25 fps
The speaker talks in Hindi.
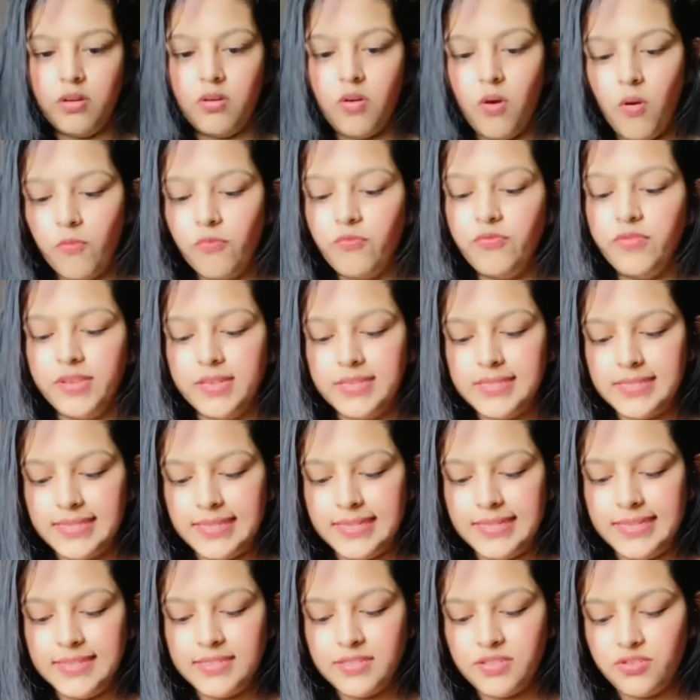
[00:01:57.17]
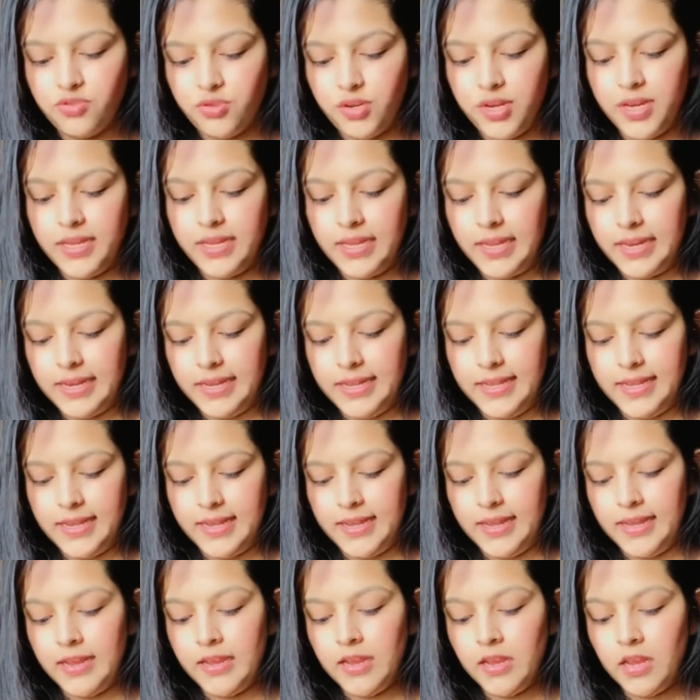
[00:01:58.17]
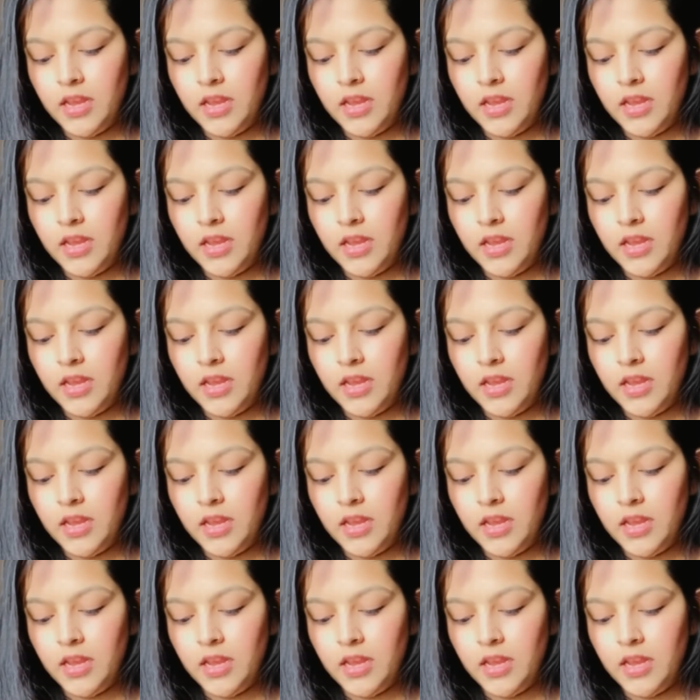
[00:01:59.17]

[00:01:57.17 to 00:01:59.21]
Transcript: ऑब्वियसली श्री के लिए हैं